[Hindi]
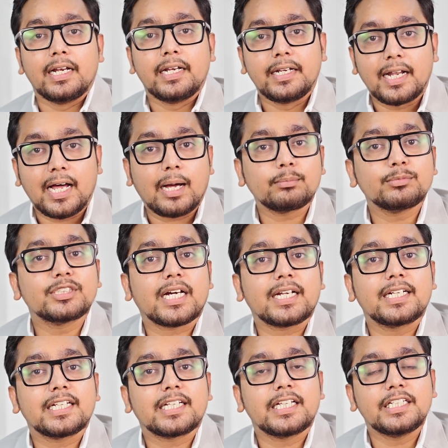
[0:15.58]
नाम
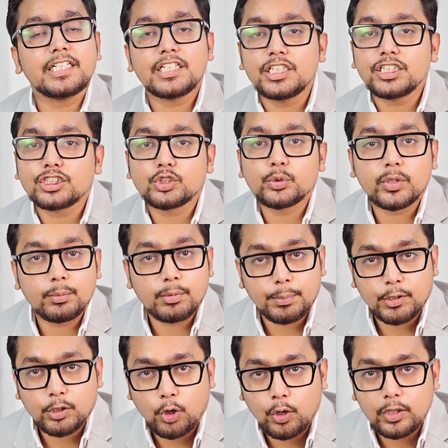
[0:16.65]
जानने के लिए नीचे दिए नंबर
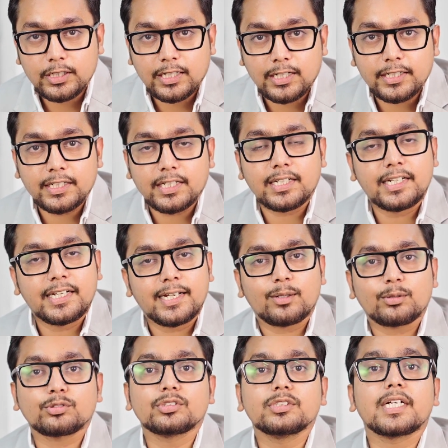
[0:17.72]
पे कॉल कर लेना
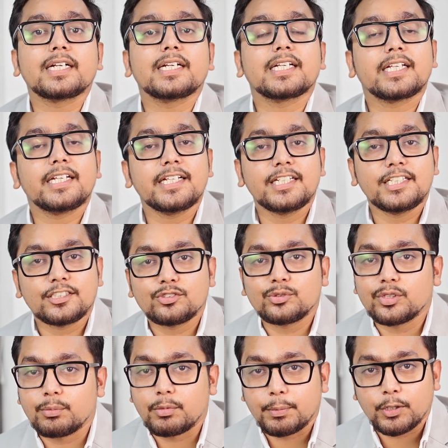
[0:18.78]
लेआउट्स जानने के लिए नीचे दिए
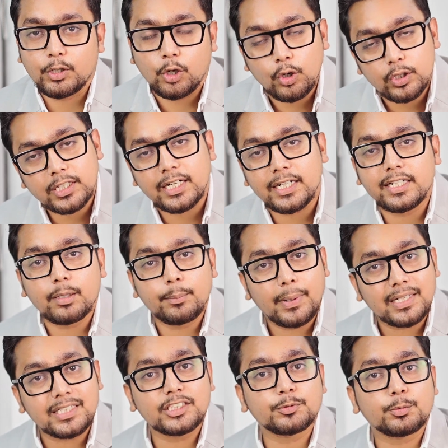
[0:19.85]
नंबर पे कॉल कर लेना
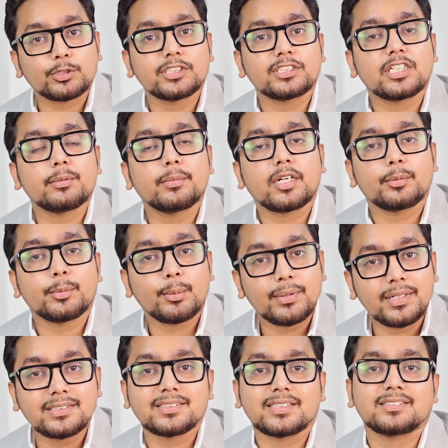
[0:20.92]
बाकी इस प्रोजेक्ट के बारे में हम
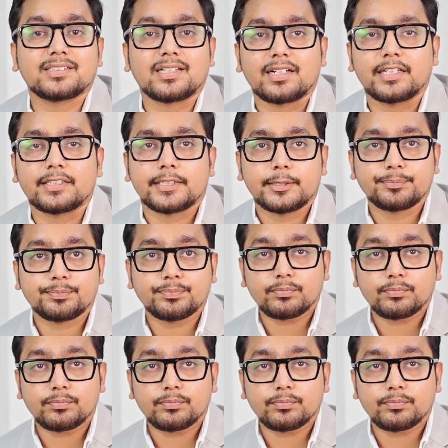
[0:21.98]
डिस्कस कर लेते हैं